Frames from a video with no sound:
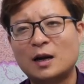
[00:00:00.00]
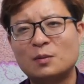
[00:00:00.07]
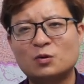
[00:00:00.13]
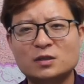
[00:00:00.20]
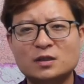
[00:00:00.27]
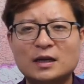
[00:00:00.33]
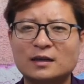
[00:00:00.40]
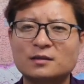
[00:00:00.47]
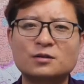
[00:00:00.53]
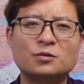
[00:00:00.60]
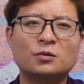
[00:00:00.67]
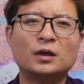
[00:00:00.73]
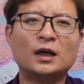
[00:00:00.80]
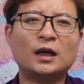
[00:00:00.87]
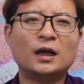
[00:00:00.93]
爱泼斯坦这
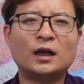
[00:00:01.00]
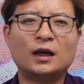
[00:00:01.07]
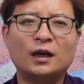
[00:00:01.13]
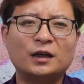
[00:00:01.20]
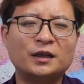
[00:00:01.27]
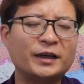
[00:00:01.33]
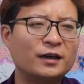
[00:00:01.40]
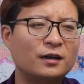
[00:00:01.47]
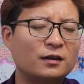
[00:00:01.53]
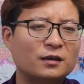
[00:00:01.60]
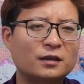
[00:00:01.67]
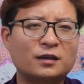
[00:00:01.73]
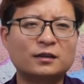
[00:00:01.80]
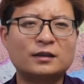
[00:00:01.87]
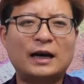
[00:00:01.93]
种，呃，联
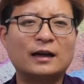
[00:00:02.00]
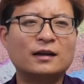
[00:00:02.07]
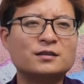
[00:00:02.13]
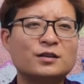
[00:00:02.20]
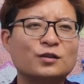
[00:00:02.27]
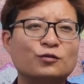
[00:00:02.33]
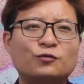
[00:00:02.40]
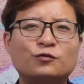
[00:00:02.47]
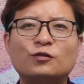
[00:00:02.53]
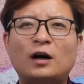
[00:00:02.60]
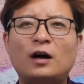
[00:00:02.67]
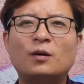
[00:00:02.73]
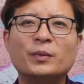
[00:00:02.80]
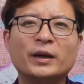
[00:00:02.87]
合各大的这种富豪，